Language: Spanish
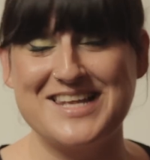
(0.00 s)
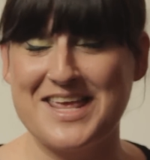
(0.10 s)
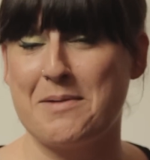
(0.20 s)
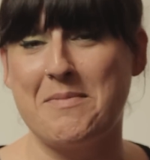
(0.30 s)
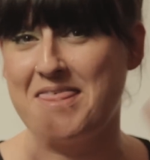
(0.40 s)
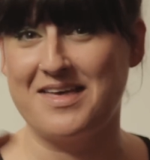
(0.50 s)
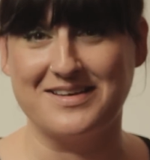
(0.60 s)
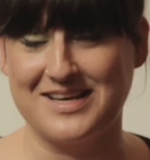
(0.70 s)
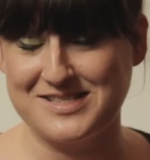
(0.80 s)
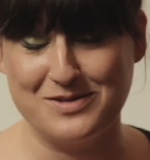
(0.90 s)
es la
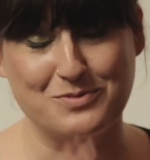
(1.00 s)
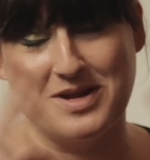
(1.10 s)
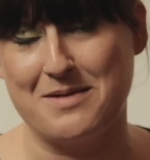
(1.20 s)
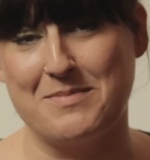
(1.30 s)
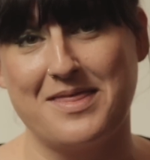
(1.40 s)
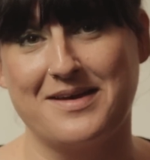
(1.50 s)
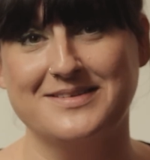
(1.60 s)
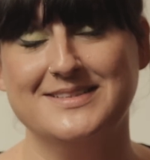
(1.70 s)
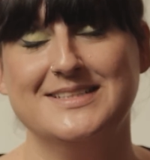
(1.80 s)
llamada, ha sido una llamada.